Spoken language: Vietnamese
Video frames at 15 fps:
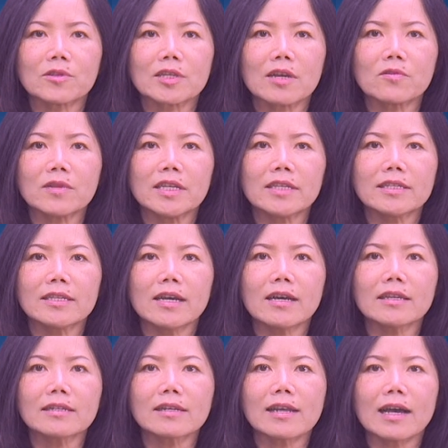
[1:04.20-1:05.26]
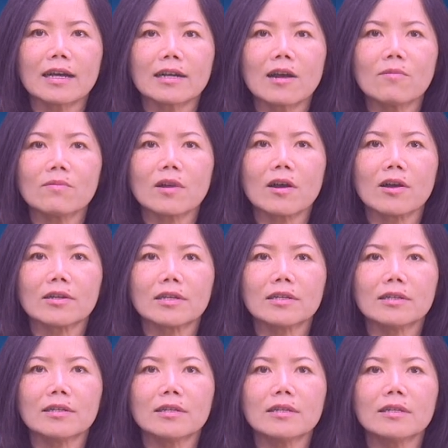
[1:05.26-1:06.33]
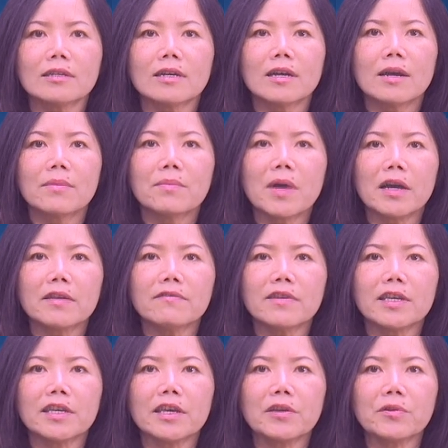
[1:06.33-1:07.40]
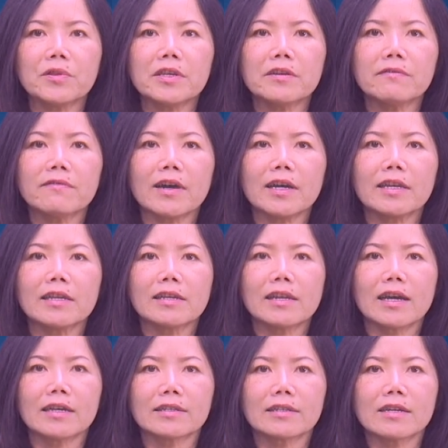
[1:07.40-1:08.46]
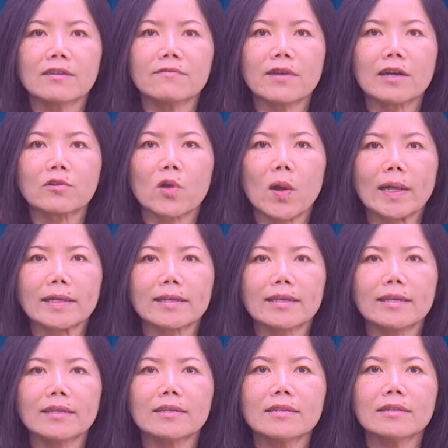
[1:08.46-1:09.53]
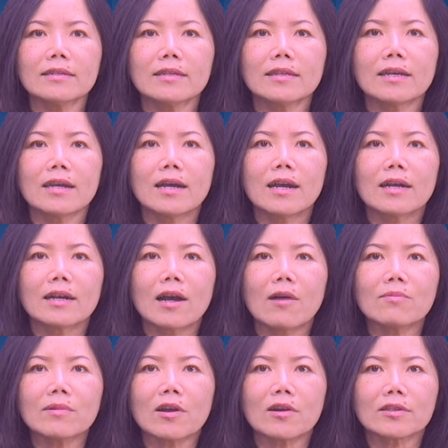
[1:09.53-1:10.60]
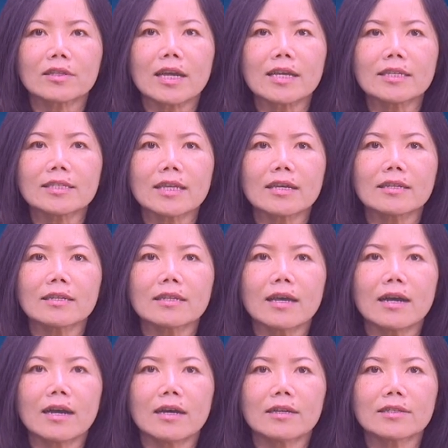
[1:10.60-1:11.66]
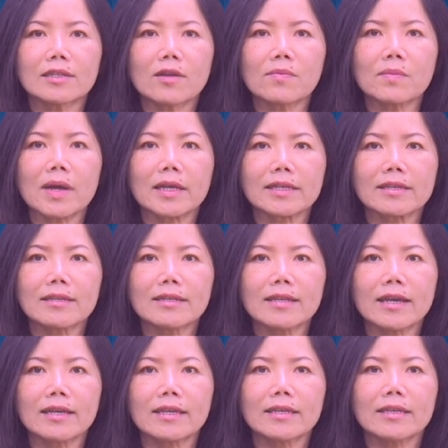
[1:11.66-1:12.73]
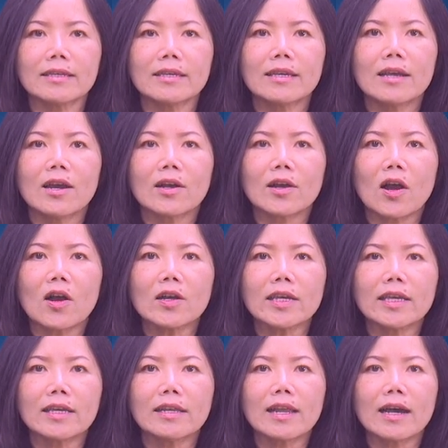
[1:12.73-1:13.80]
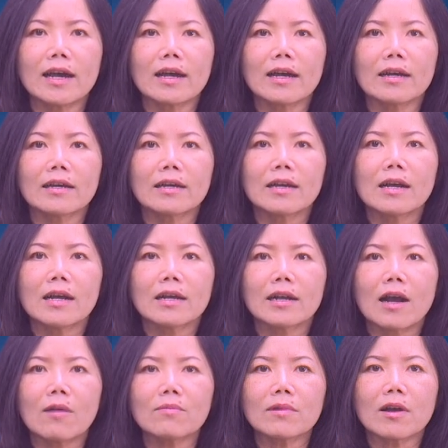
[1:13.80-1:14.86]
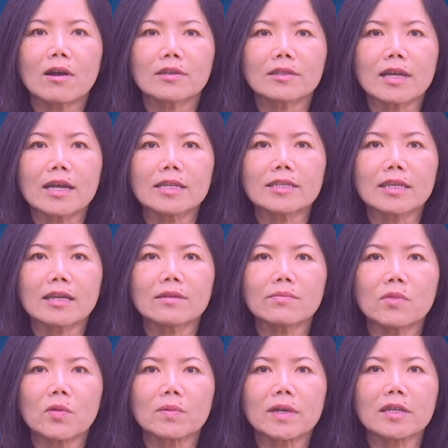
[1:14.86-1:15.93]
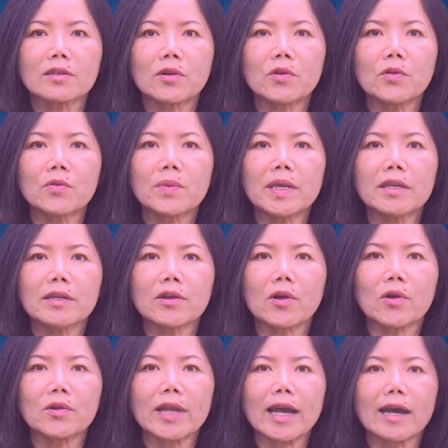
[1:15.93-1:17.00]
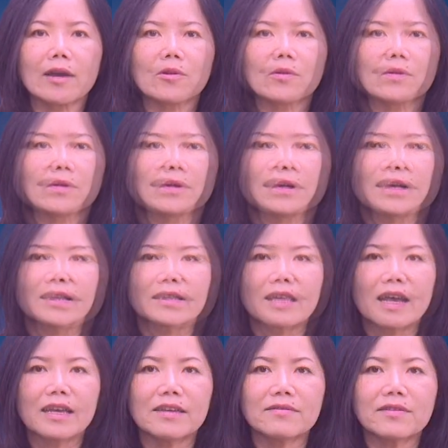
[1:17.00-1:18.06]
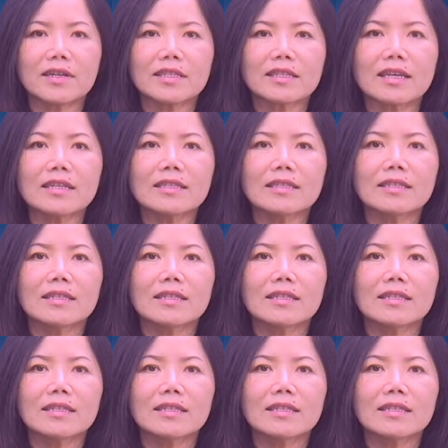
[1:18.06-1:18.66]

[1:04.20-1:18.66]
sau khi chết là không còn nữa, bởi vì hiểu như vậy là rơi vào đoạn kiến. Không còn tái sinh ở trong bài kinh này có nghĩa là không còn tái sanh một cách u bi khổ não. Thầy phân tích,